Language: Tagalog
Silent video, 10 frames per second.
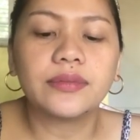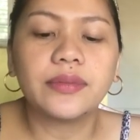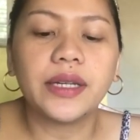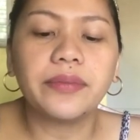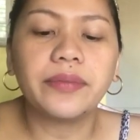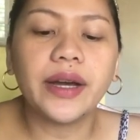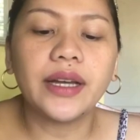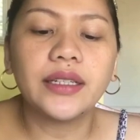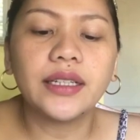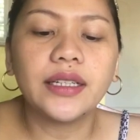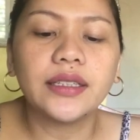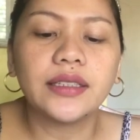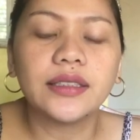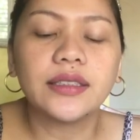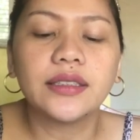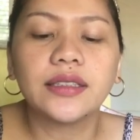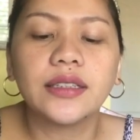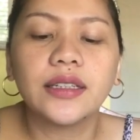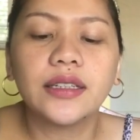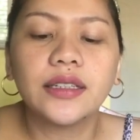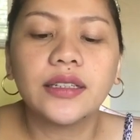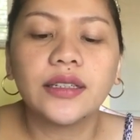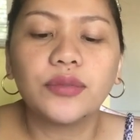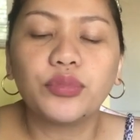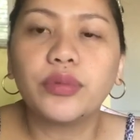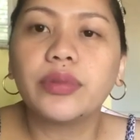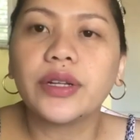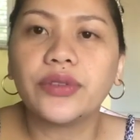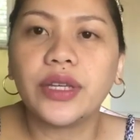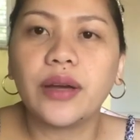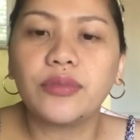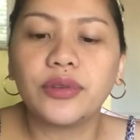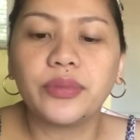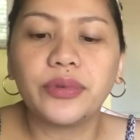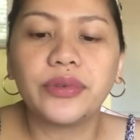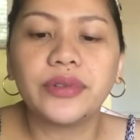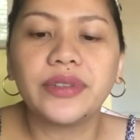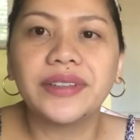panimpad ning pobre o yamot puhon